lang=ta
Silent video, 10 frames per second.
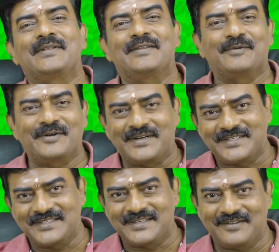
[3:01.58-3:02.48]
பண்ண இந்த மாதிரி
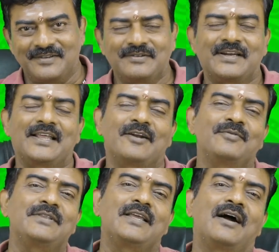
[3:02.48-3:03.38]
டென்ஷன்ஸில் கிளியர்
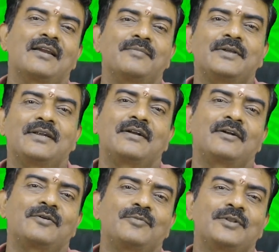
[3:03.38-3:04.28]
ஆகும் இது யாருக்கு மேஜராக
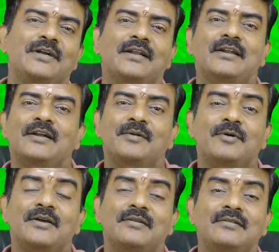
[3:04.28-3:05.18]
நடக்கணும் போது
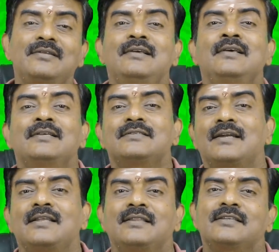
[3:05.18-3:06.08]
கடகலக்கணமாக இருந்து
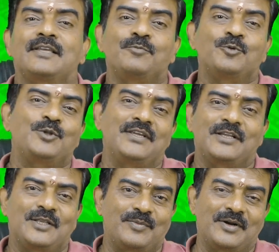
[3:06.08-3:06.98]
சனி திசை புத்தி
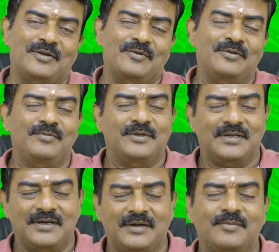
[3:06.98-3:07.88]
அந்த நடக்கணும்
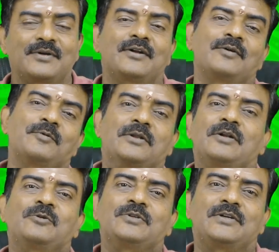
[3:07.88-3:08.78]
மேஜராக நடப்பதற்கான
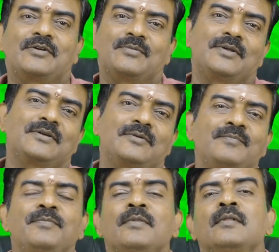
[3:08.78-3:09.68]
கொஞ்சம் கவனமாக
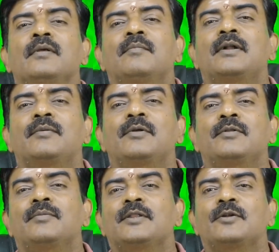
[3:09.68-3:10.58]
இருந்துக்கணும் மற்றபடி
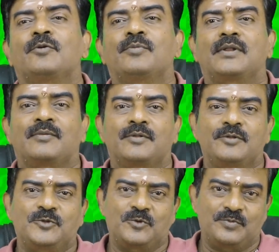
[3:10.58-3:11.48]
வந்து பார்த்திங்கன்னா ஒன்பதாம்
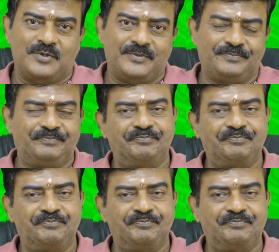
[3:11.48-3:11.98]
தேதி ஒன்பது